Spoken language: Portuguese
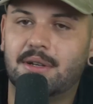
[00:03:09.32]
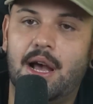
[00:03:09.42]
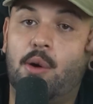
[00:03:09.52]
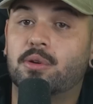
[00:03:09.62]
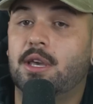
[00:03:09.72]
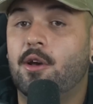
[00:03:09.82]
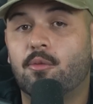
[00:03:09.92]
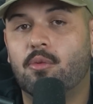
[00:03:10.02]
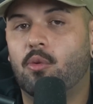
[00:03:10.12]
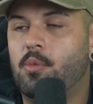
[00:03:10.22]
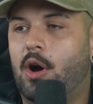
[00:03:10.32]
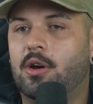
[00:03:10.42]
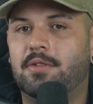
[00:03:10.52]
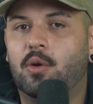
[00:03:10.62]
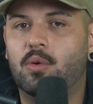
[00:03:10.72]
Né? Alguém alguma
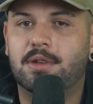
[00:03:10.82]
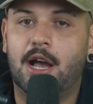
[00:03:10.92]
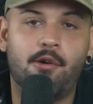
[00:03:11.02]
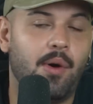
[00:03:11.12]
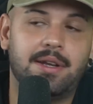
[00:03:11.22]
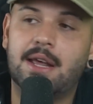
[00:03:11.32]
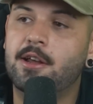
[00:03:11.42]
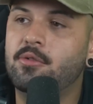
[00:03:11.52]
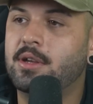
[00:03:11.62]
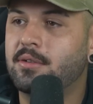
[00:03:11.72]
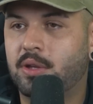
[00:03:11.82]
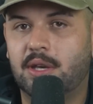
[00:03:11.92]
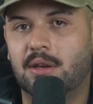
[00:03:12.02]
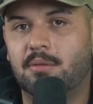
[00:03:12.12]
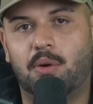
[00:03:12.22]
hora vai encontrar, ou até não, né?
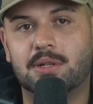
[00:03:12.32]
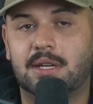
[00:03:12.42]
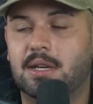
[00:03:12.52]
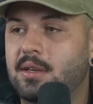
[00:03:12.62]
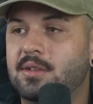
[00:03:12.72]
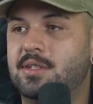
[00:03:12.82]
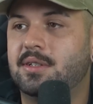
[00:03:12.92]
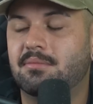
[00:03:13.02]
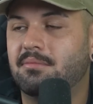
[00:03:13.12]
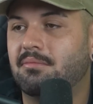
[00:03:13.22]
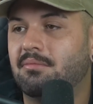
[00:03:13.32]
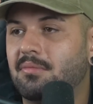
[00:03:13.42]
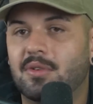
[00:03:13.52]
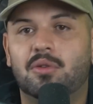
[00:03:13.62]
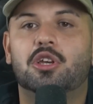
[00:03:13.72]
Porque pode é, ser, que, ser que, que nunca encontre.